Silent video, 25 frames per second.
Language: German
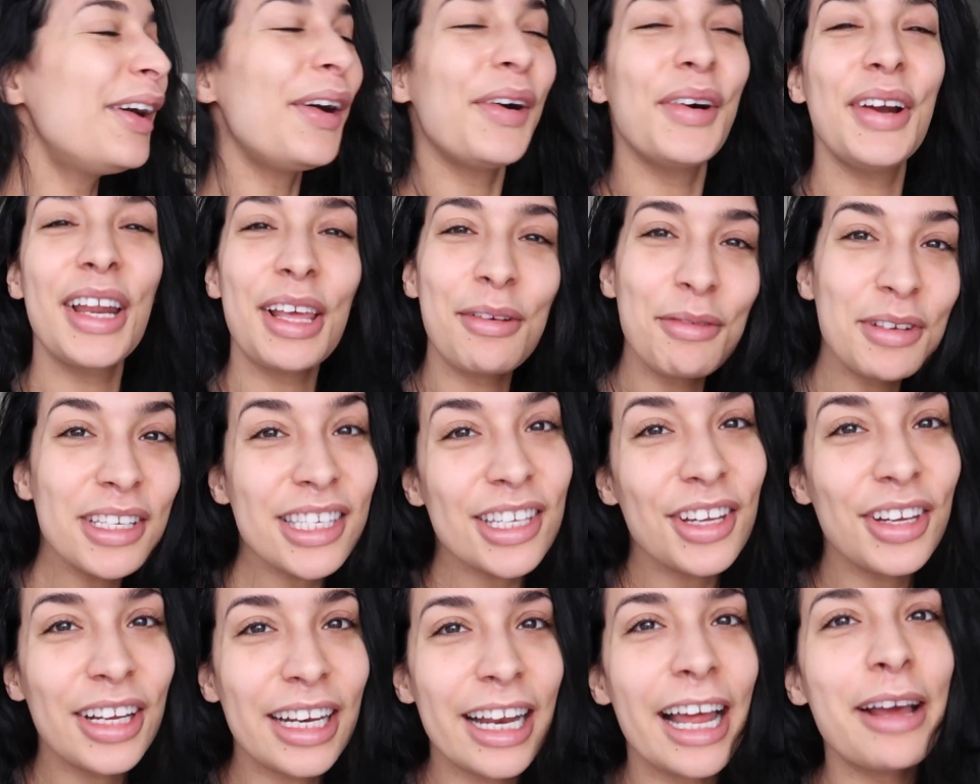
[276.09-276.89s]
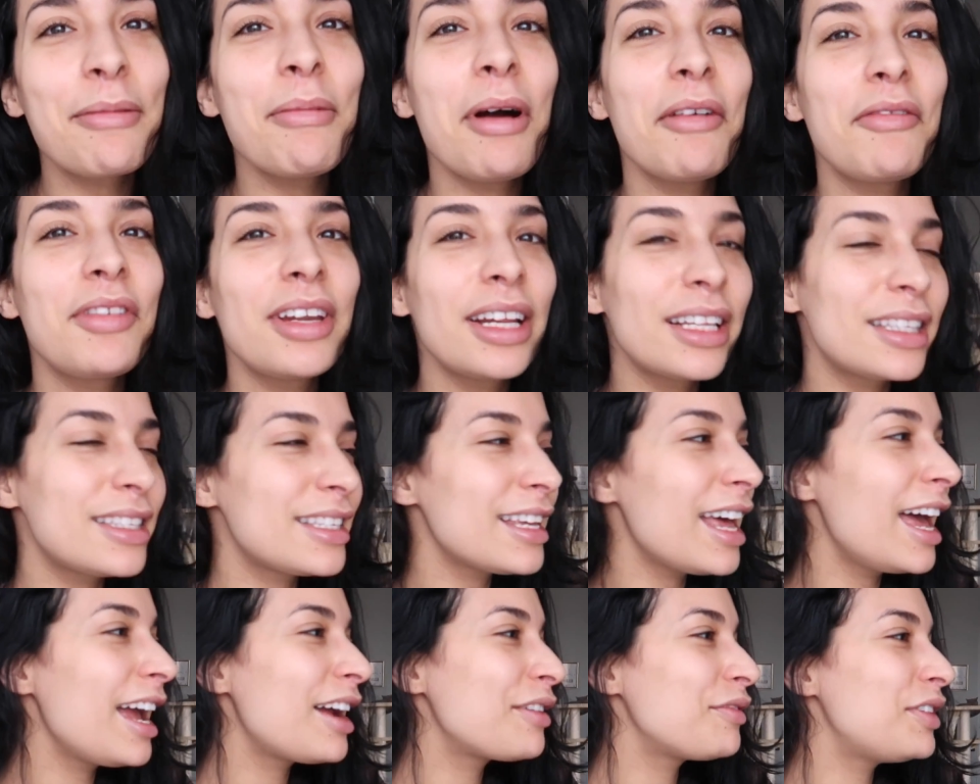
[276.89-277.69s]
Und ich muss euch gleich mal wieder
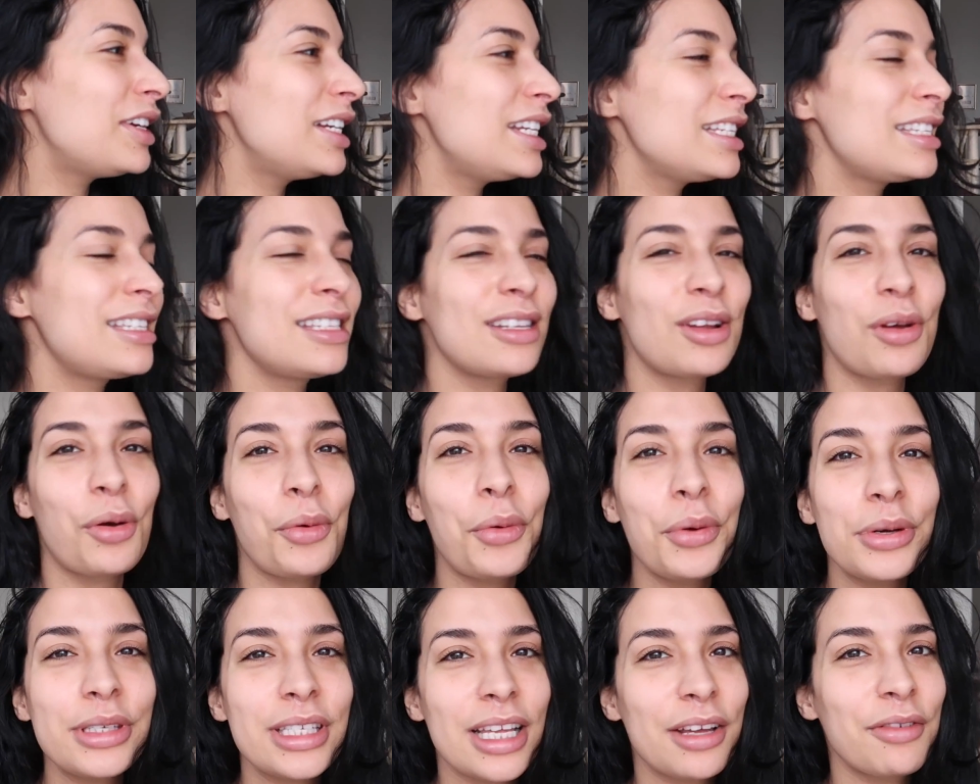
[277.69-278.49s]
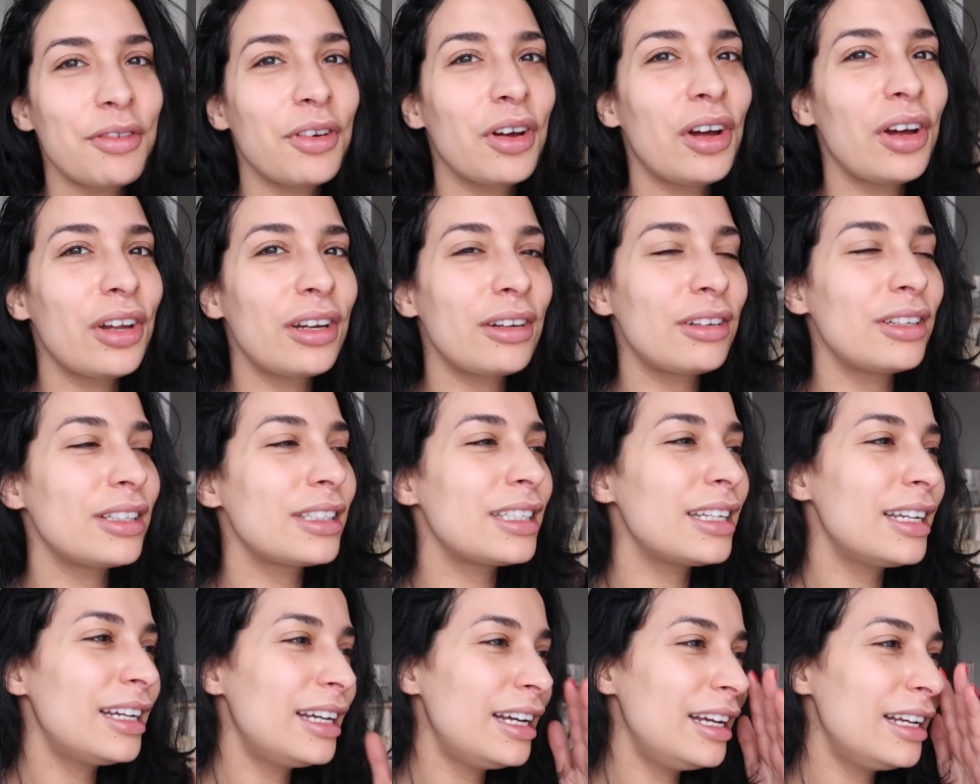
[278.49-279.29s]
zeigen, weil die sind groß geworden
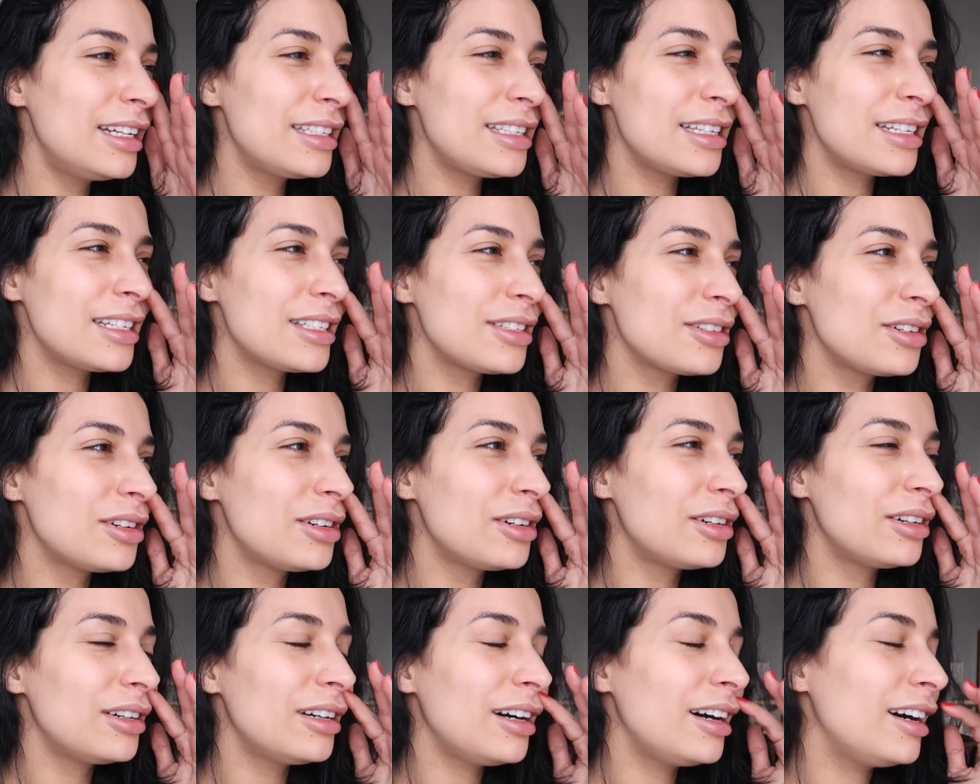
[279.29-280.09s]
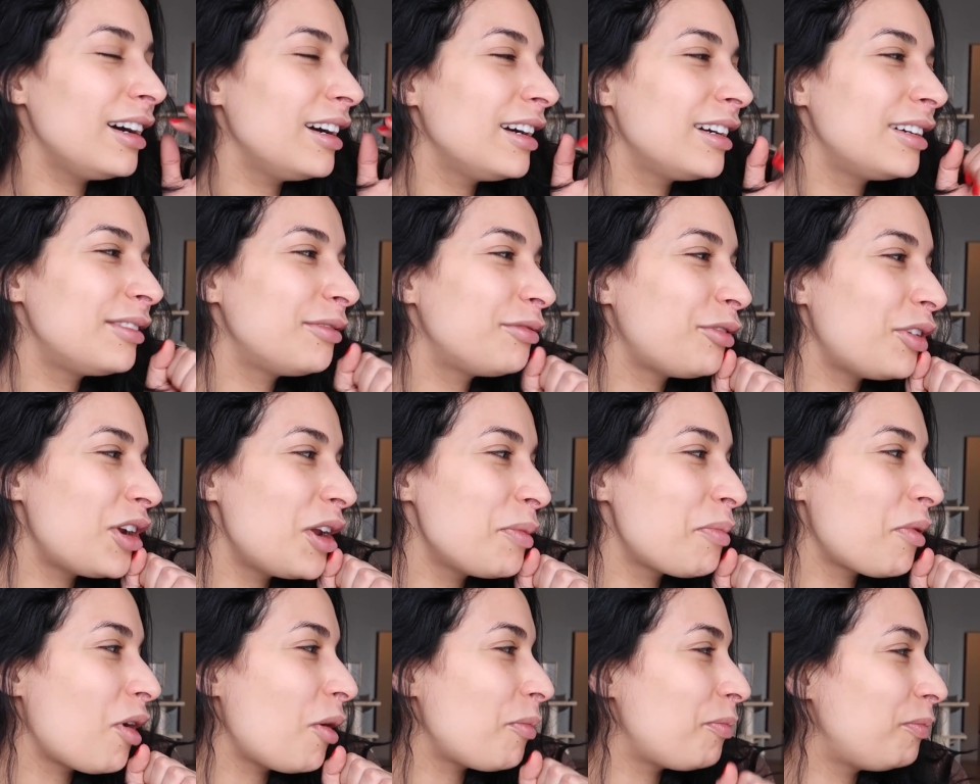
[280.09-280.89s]
und sind so ach,
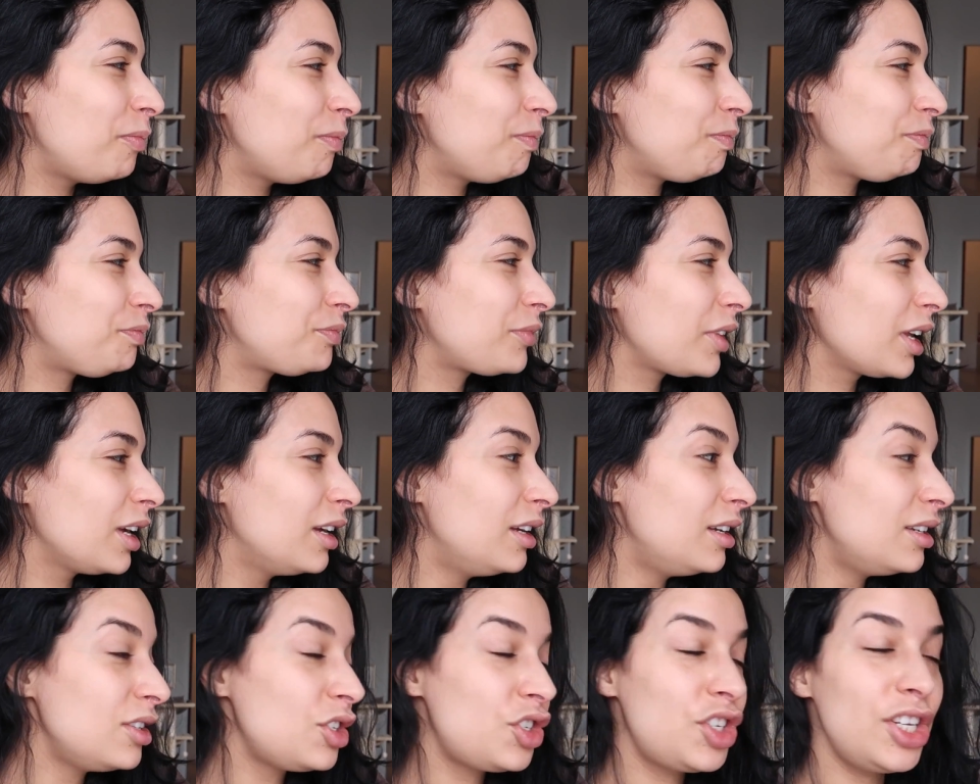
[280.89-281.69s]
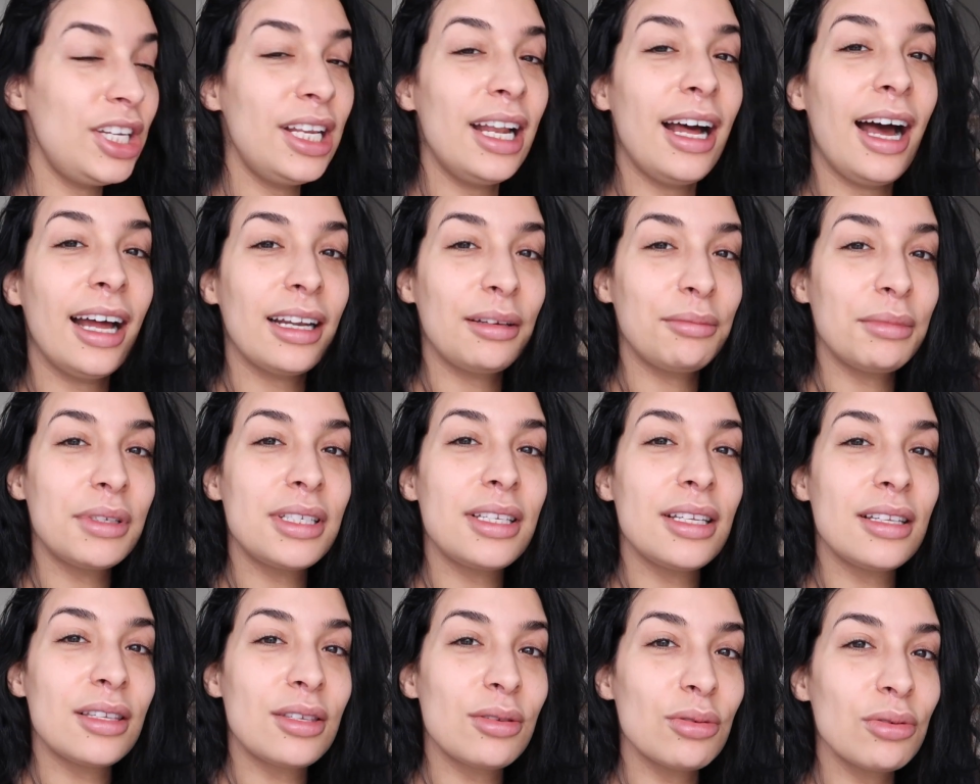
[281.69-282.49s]
Wonneproppen. Sheila hat ein
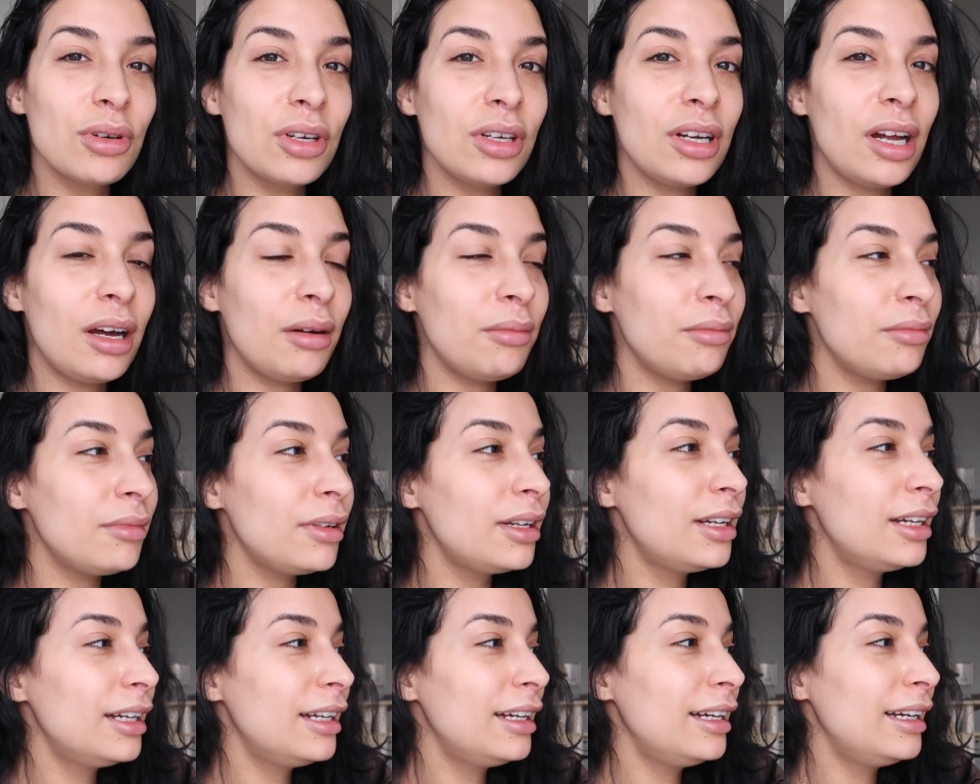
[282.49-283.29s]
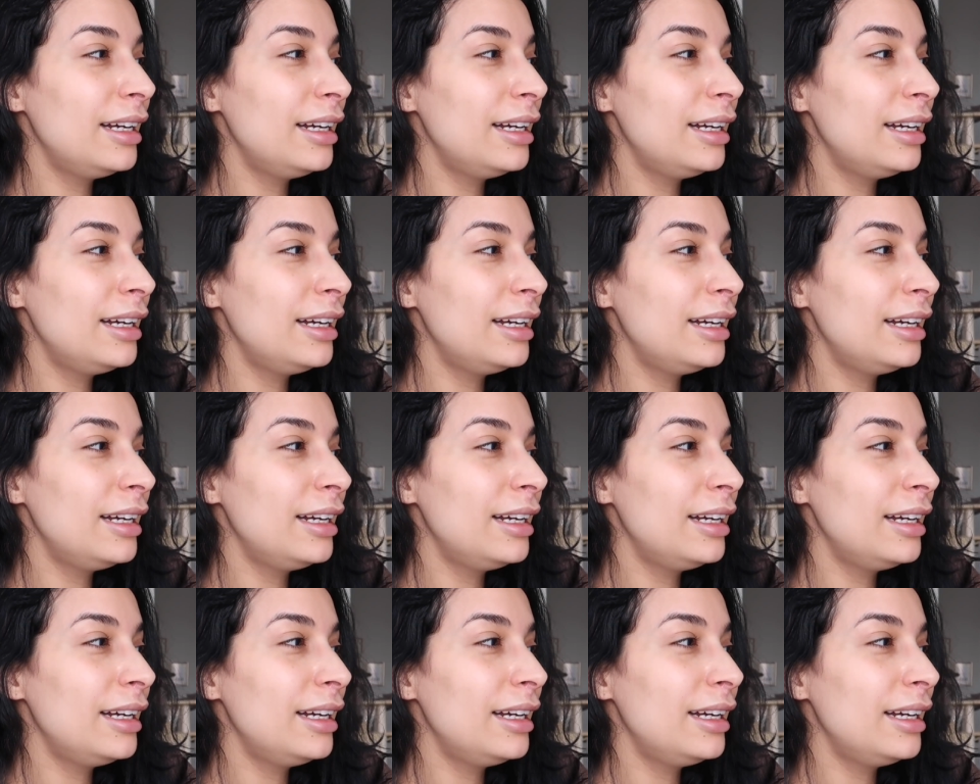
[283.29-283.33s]
bisschen zugenommen.